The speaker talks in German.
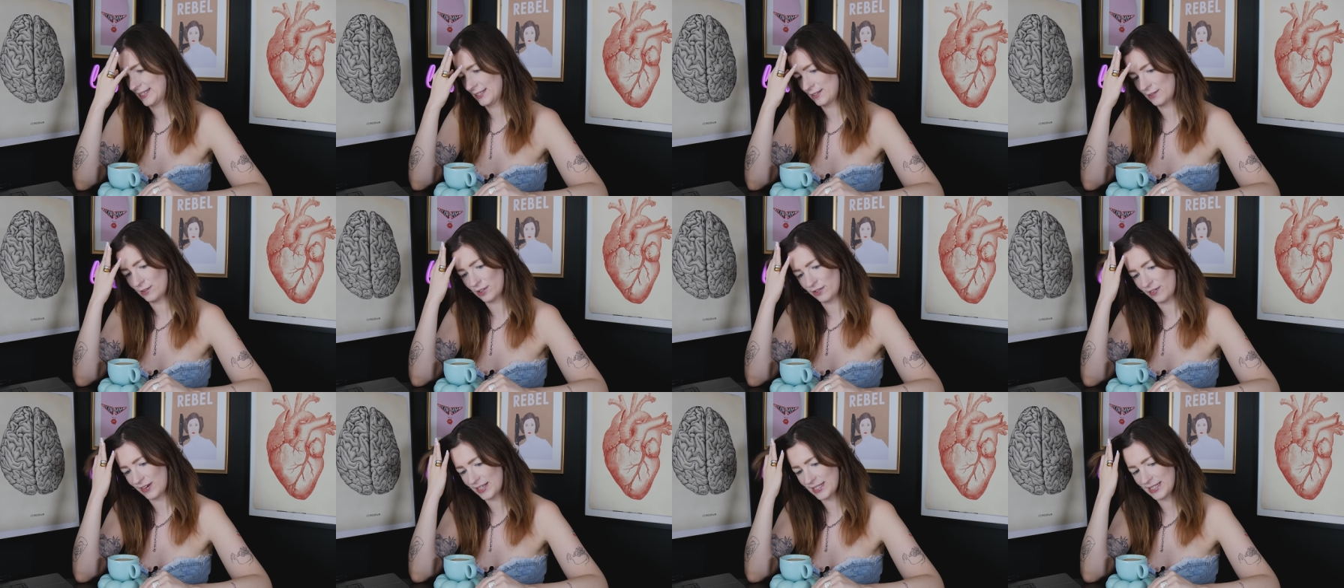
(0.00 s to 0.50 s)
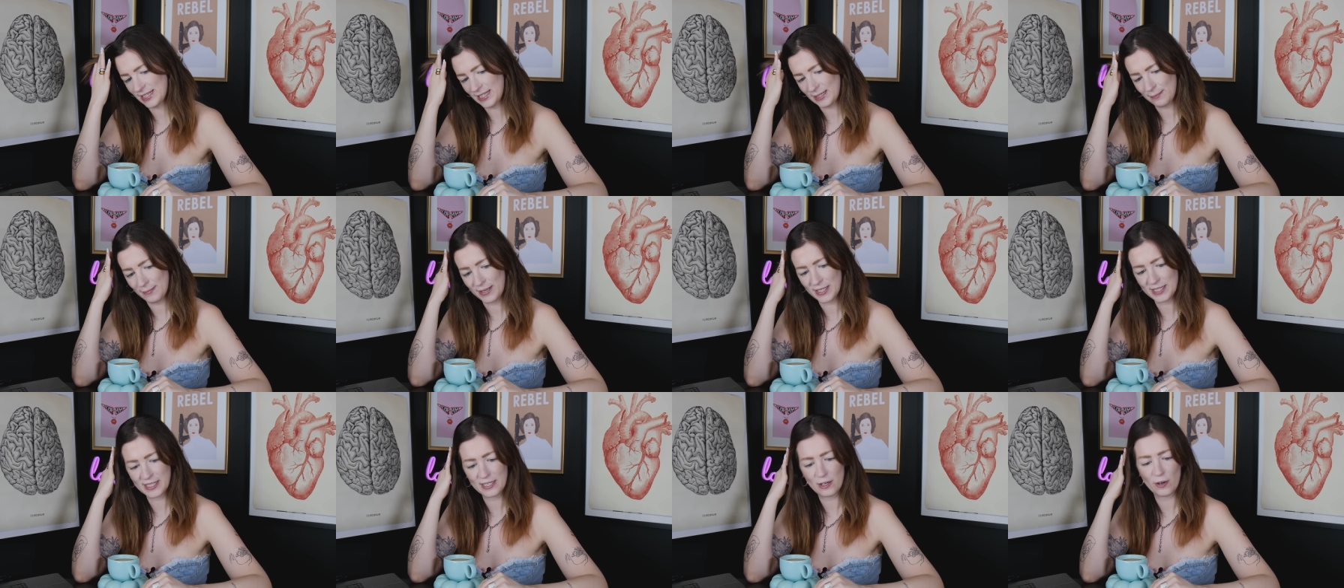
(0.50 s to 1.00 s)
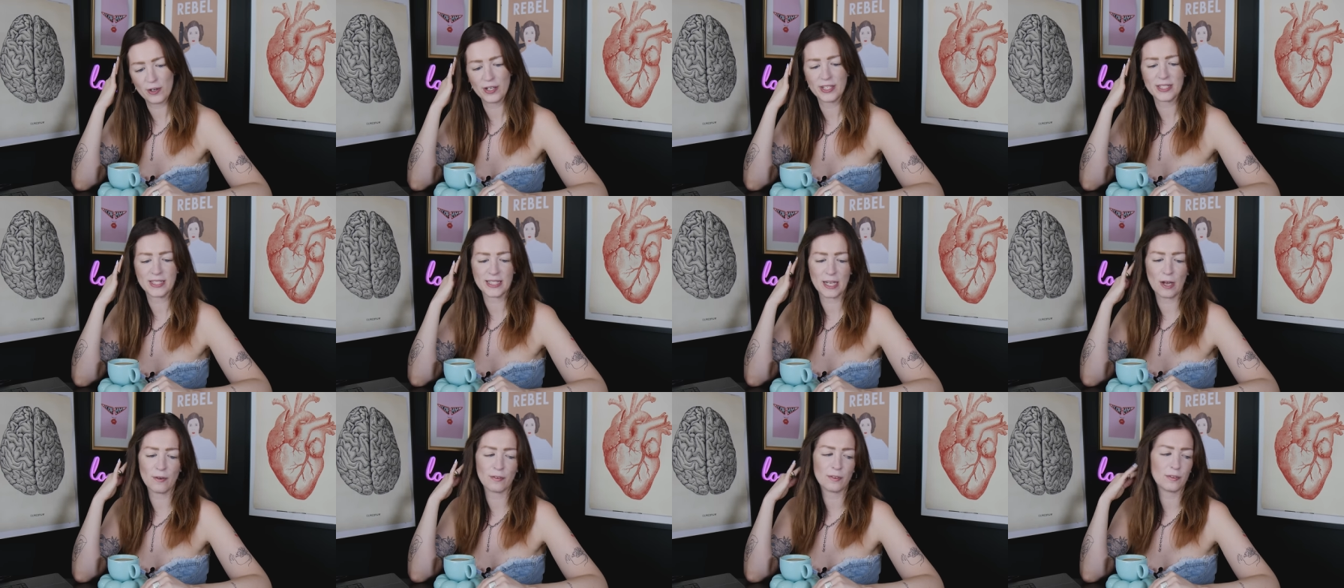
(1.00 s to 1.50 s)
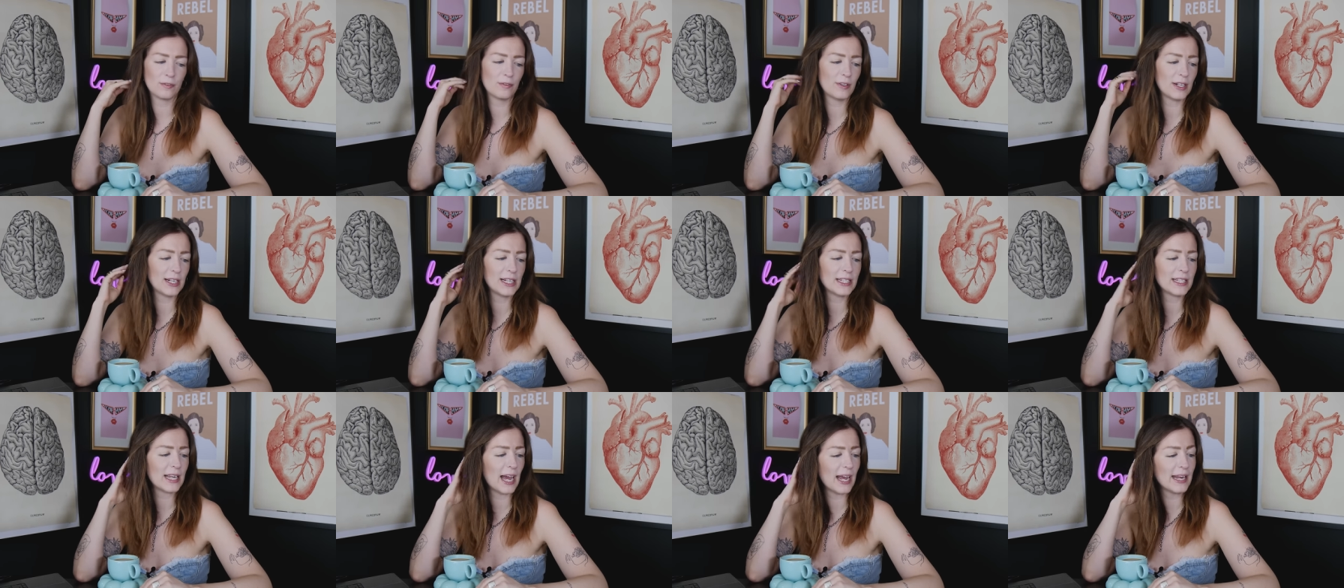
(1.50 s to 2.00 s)
Also ich weiß nicht, manchen Leuten ist es
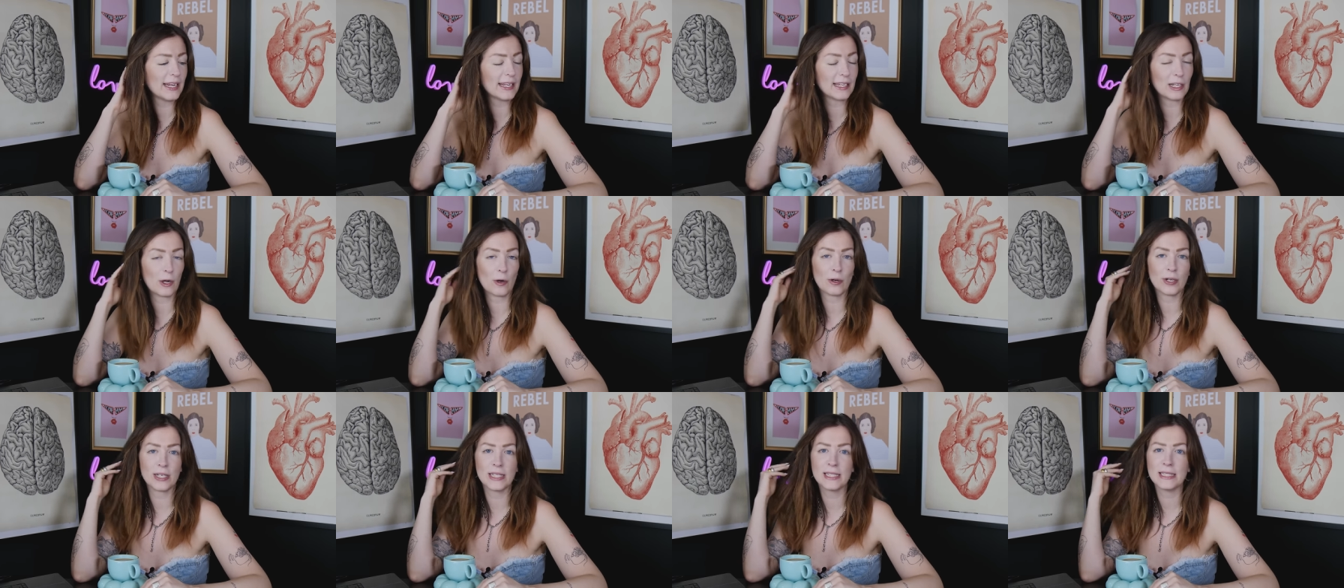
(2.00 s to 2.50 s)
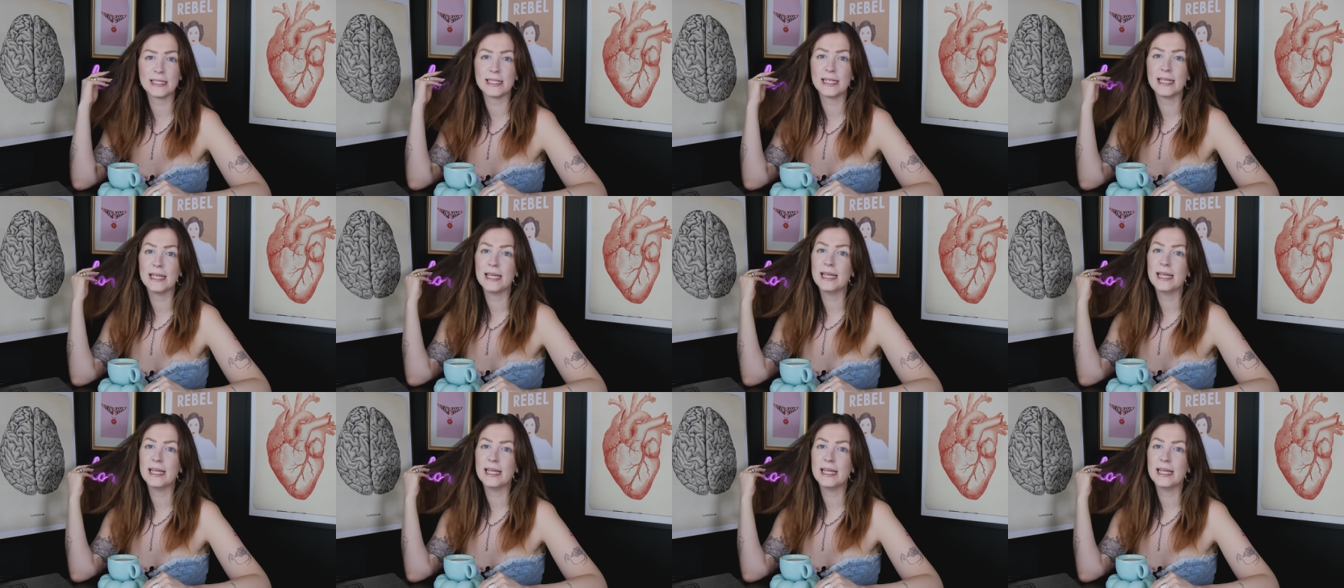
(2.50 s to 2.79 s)
aufgefallen, einigen auch nicht.